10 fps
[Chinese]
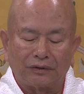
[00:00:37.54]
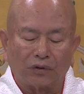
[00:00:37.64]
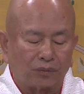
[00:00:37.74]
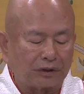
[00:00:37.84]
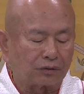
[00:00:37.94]

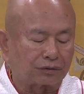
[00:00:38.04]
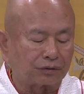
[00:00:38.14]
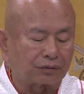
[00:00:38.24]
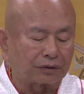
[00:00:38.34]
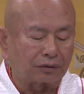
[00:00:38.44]
有没有
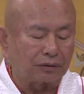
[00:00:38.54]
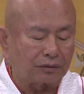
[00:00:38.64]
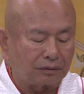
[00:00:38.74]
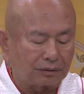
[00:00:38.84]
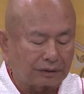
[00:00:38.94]
师尊
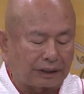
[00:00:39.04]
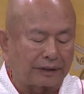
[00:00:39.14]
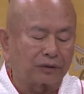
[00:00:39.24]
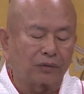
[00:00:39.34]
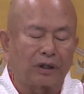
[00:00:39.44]

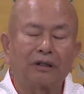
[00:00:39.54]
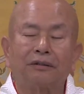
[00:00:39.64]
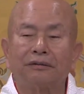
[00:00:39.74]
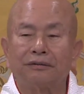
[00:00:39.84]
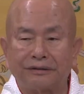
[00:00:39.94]
开
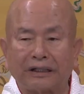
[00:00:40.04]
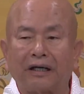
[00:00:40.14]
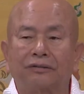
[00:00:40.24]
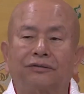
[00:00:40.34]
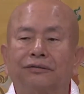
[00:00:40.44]
光
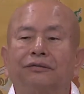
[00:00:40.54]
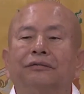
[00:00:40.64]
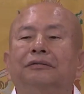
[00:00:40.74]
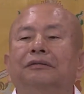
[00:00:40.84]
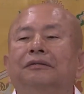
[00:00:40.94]
加持？